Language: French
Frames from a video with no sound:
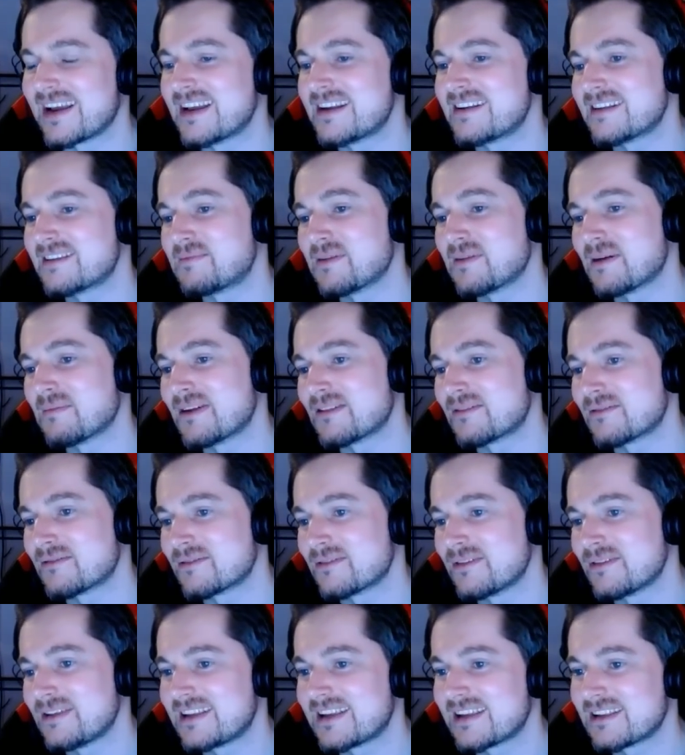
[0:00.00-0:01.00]
Ils t'ont juste fait
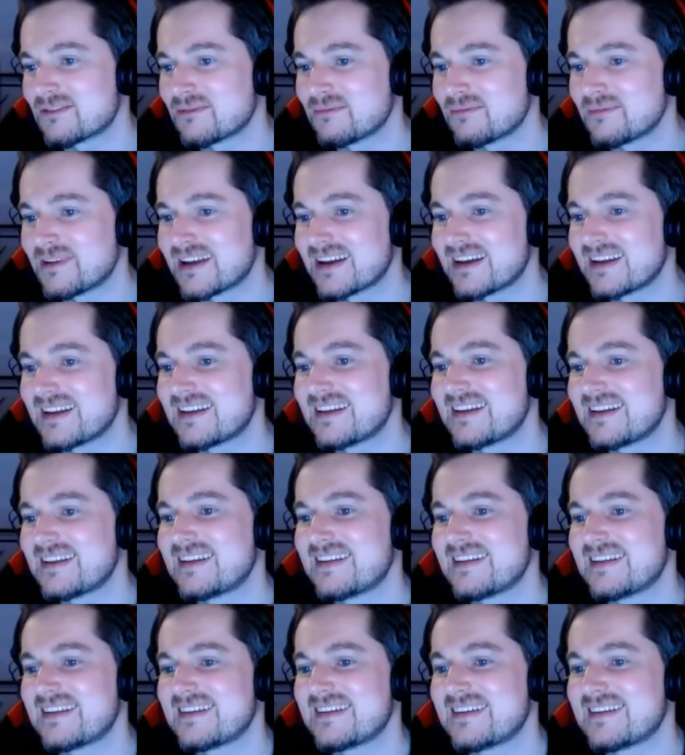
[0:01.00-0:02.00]
l'anesthésie, tu souris
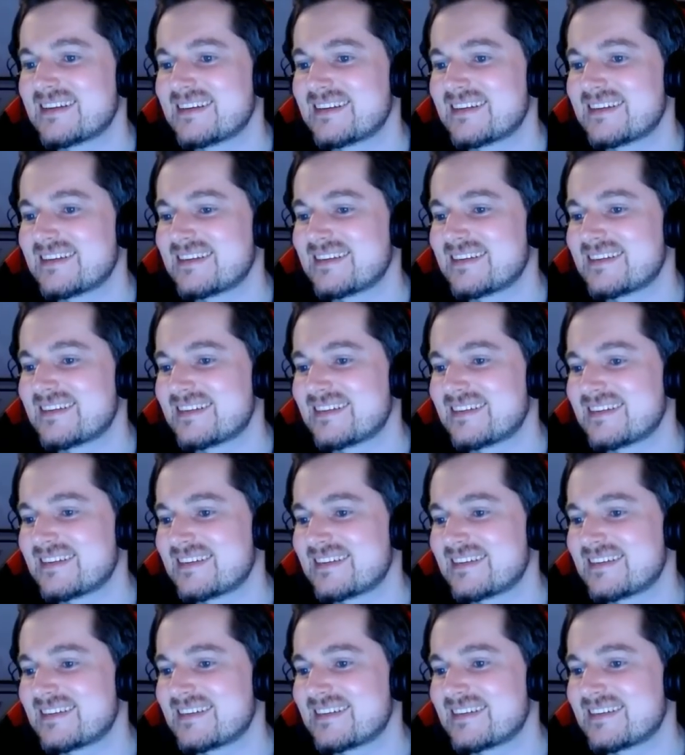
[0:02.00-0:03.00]
beaucoup, Crane, ce soir. Oui,
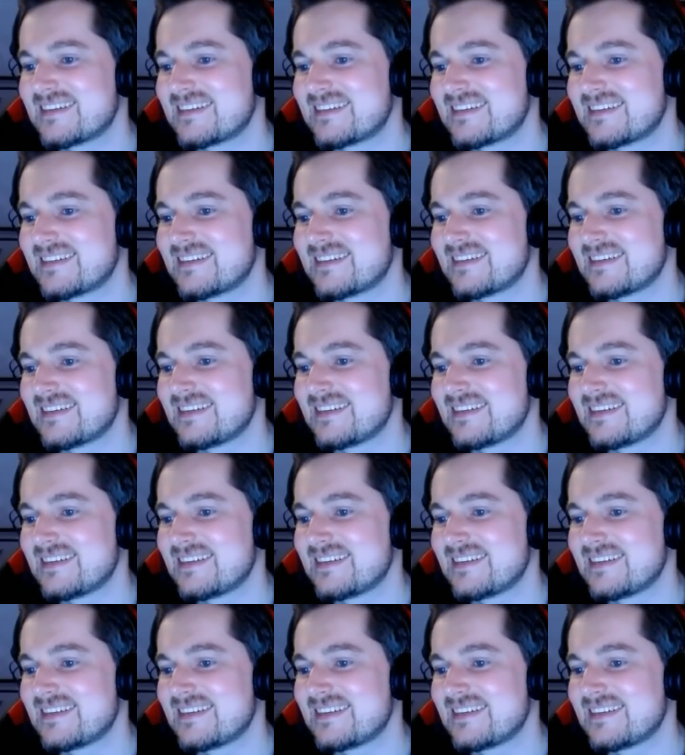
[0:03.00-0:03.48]
oui, y avait...